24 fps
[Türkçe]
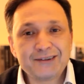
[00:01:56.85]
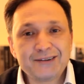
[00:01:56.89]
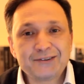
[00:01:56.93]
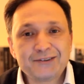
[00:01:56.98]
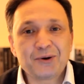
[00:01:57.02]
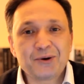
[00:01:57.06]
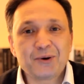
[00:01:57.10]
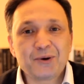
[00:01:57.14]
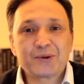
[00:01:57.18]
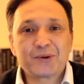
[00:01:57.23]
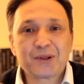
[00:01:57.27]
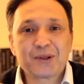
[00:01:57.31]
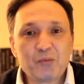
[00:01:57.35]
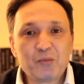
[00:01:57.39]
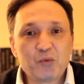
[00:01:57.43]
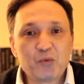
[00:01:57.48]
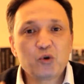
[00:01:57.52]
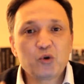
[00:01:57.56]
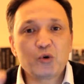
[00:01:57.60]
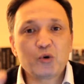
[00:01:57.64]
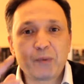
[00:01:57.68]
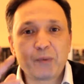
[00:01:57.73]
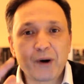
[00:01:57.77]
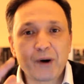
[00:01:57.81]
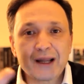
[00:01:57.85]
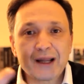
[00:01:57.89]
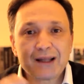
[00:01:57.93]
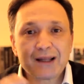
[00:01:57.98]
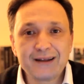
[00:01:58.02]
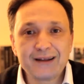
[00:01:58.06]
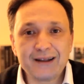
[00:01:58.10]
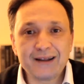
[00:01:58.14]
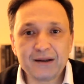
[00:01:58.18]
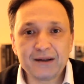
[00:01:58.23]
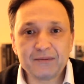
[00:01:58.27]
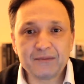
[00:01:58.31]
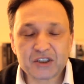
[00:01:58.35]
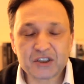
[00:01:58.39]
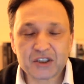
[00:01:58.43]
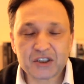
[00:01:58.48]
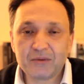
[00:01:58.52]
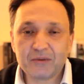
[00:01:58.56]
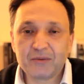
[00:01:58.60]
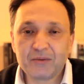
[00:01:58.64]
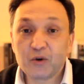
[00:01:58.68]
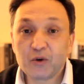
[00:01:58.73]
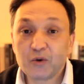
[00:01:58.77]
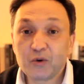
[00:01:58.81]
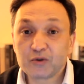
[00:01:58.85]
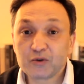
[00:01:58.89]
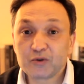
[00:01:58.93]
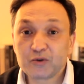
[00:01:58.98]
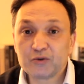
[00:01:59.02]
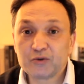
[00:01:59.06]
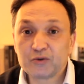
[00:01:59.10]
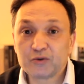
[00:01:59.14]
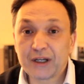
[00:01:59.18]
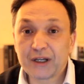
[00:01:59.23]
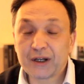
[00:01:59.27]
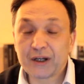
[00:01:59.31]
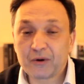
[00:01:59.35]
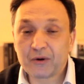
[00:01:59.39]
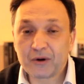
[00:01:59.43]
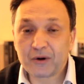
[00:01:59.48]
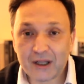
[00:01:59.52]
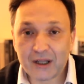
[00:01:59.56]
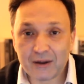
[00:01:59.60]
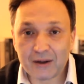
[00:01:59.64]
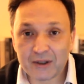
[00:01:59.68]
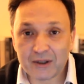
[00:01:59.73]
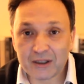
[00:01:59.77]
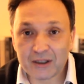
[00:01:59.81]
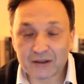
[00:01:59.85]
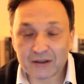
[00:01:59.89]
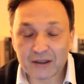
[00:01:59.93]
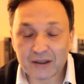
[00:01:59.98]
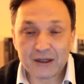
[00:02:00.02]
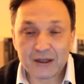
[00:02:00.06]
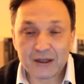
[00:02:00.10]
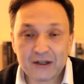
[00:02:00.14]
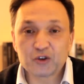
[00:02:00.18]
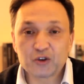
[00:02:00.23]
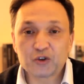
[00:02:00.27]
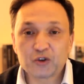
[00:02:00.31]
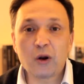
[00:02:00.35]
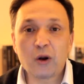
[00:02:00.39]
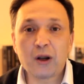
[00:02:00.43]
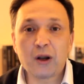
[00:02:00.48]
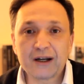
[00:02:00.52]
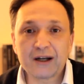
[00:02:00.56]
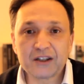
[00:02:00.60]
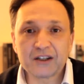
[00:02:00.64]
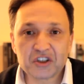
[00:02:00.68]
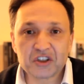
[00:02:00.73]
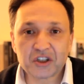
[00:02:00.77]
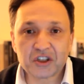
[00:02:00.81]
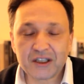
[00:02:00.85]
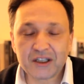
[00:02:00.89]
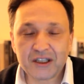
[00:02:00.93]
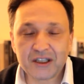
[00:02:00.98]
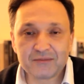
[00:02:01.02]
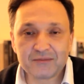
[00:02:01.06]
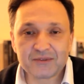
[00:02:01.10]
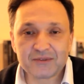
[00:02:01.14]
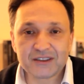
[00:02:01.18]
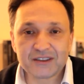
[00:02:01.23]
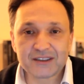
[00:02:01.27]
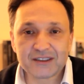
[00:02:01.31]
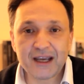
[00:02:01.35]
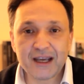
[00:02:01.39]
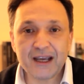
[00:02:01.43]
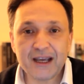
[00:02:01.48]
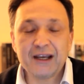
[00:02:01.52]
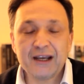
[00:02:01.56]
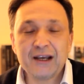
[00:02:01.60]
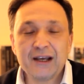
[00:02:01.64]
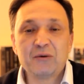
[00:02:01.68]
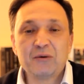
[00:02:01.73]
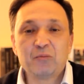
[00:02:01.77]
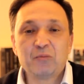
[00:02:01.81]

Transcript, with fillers: çok da büyük para değilmiş gibi gözünüze görünebilir. Şöyle açıklayayım size.